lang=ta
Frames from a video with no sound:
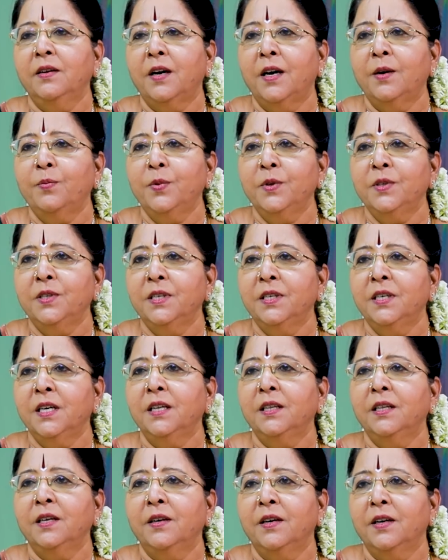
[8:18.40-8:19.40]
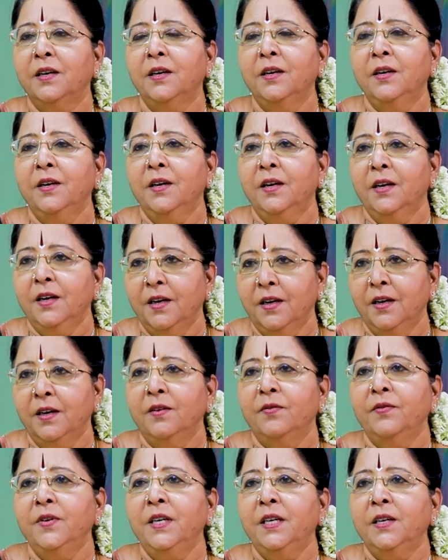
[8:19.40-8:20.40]
அந்த ஆப்போசிட்டாக அந்த
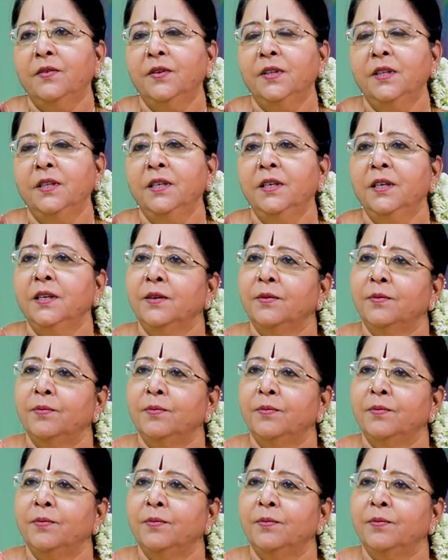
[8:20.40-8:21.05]
வீட்டை வந்து